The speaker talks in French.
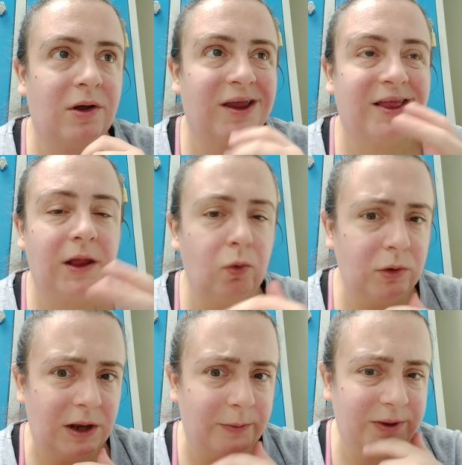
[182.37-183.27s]
avec telle ou
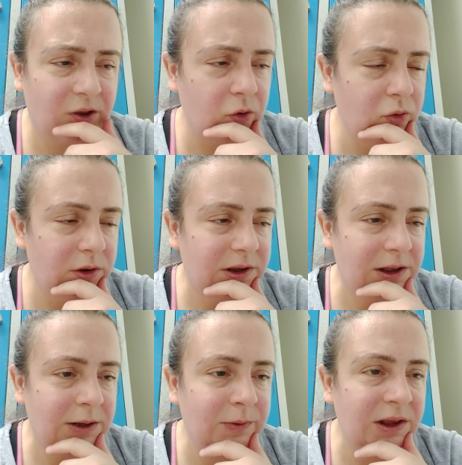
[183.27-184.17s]
telle personne d'une
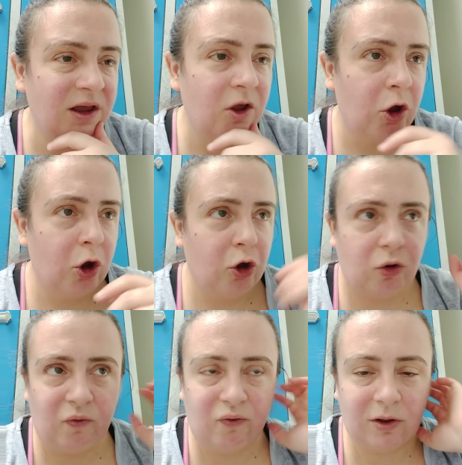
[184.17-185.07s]
certaine manière,
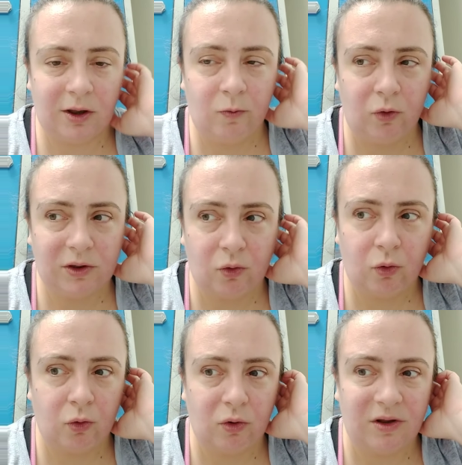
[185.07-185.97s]
sans forcément
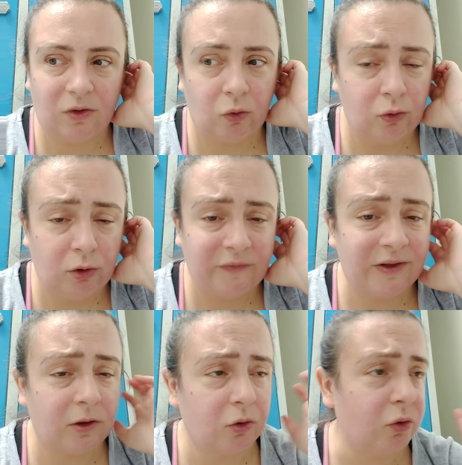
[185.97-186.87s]
être insultant en
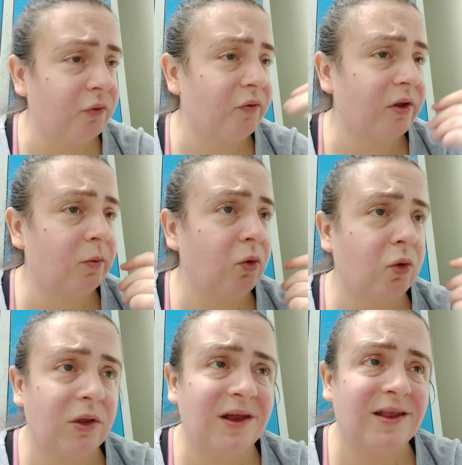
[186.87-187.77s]
fait, sans forcément
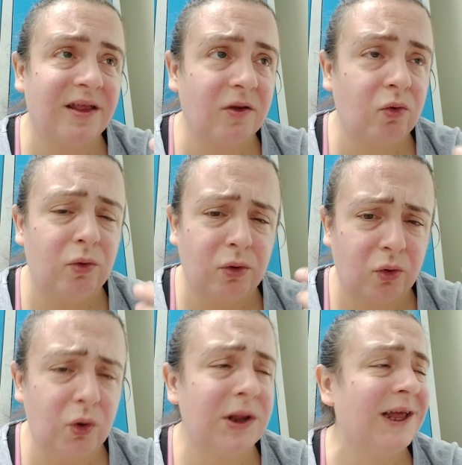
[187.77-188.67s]
sortir des
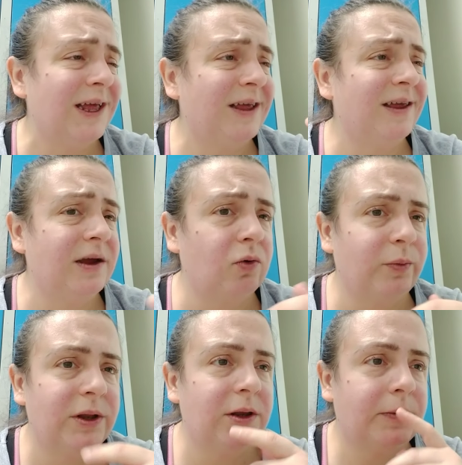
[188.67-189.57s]
insultes et
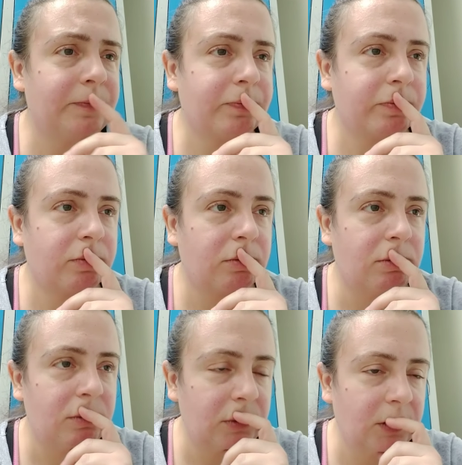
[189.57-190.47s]
compagnie.
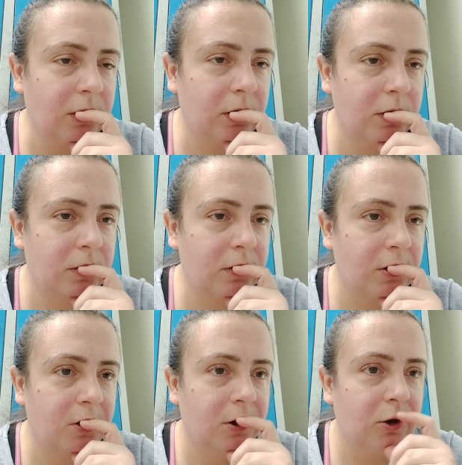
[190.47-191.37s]

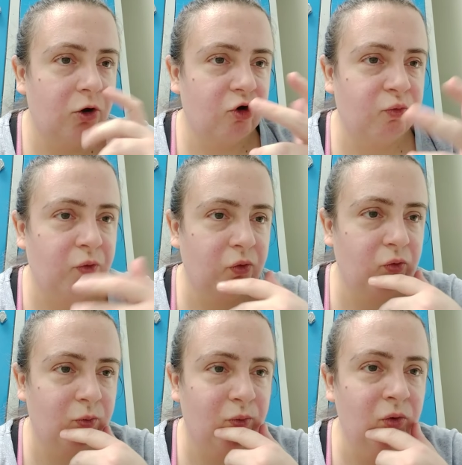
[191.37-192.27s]
je pense
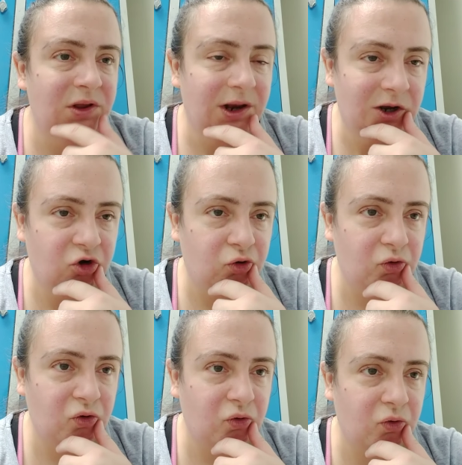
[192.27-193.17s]
qu'on peut dire les
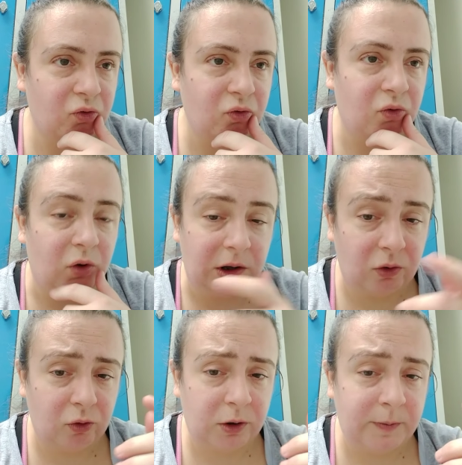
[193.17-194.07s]
choses en
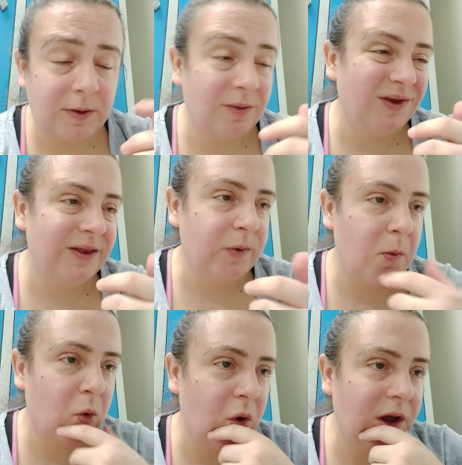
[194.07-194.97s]
restant quand même un
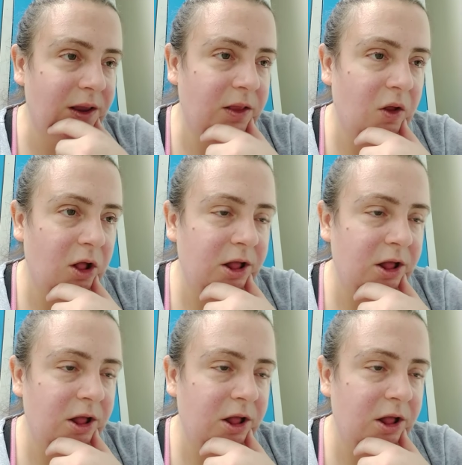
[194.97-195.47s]
minimum correct.